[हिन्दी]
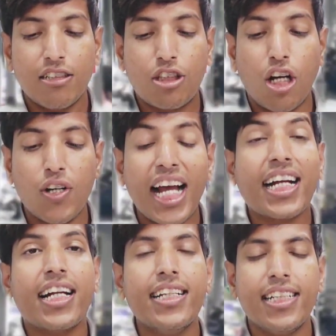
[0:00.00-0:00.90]
वकील
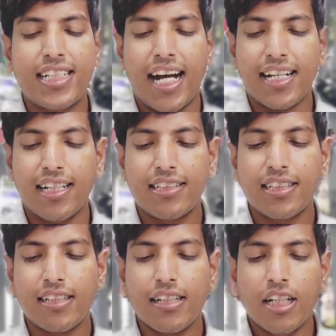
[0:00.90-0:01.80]
पिता पुत्र नजर
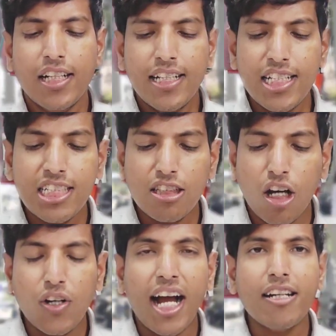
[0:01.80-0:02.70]
आ रहे हैं
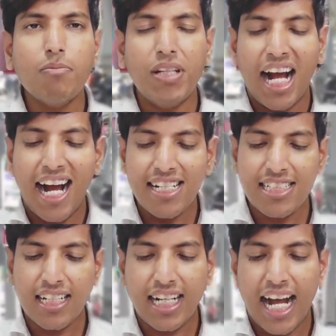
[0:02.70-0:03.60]
पिटाई क्यों
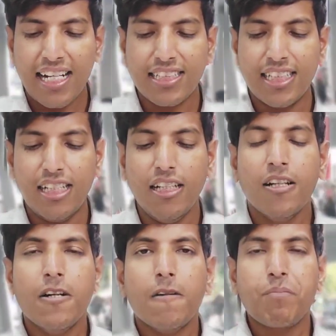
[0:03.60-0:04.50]
की गई है
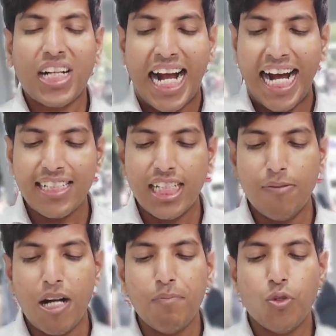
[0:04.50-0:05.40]
ये तस्वीर
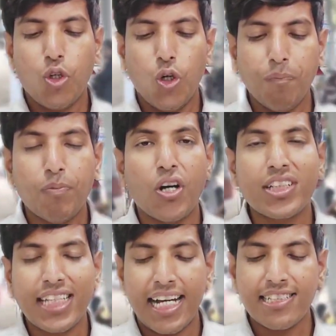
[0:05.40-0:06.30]
अभी तक साफ
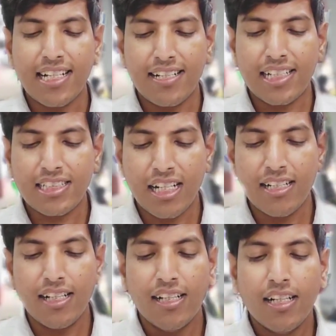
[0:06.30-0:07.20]
नहीं हो पाई है
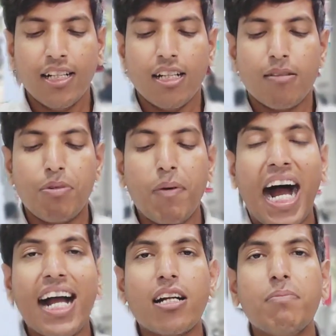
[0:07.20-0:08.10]
लेकिन
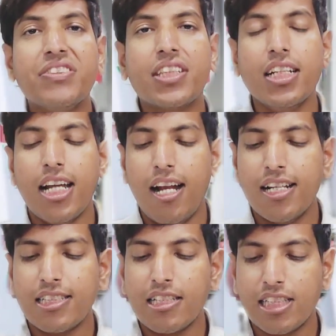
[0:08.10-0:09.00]
इस
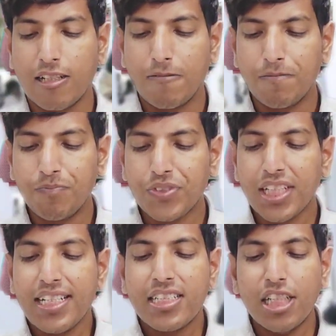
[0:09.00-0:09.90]
वीडियो में आप देख
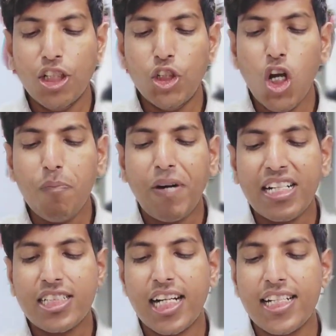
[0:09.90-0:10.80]
सकते हैं कि
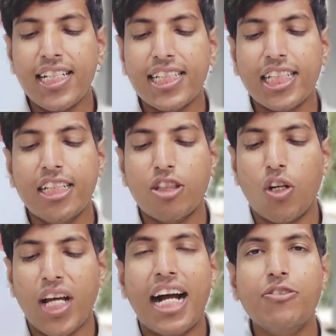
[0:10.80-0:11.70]
पिटाई
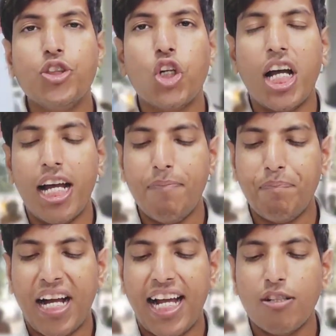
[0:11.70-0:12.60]
करते दो
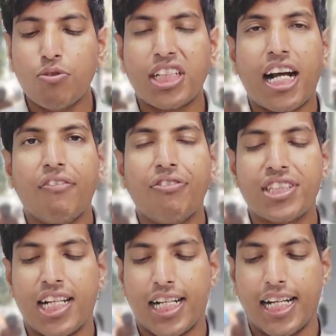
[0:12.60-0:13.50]
वकील नजर आ रहे हैं
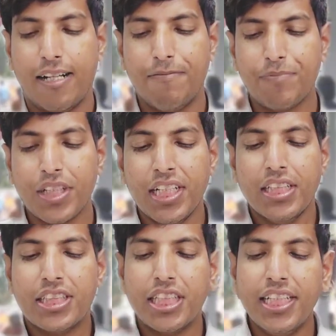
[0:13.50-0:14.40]
महिला को